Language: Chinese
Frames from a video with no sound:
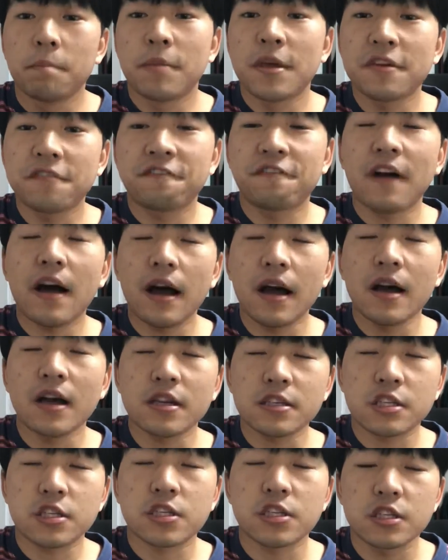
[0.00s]
疲
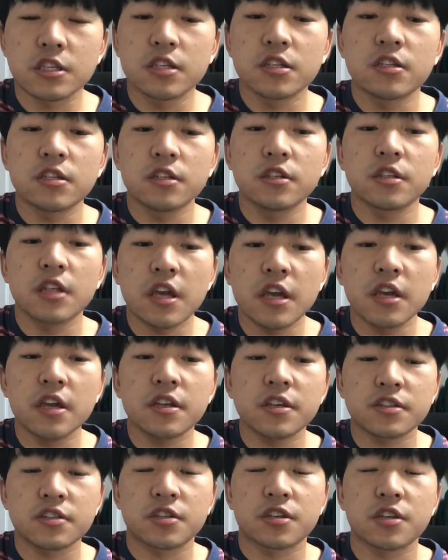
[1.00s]
乏是你
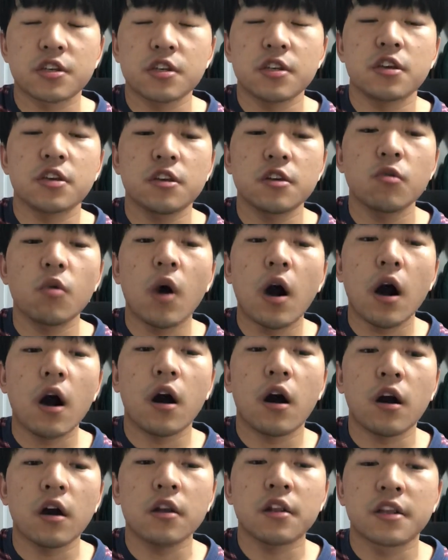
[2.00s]
赐
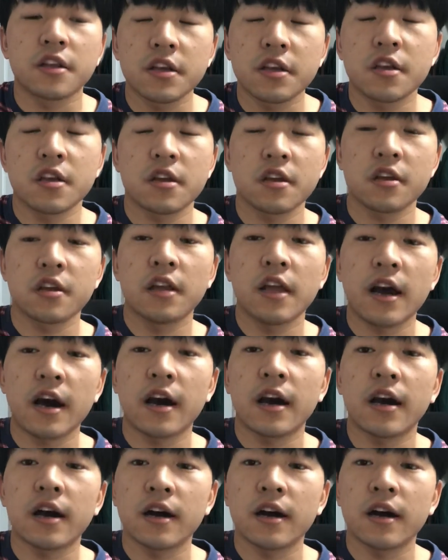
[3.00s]
我力量，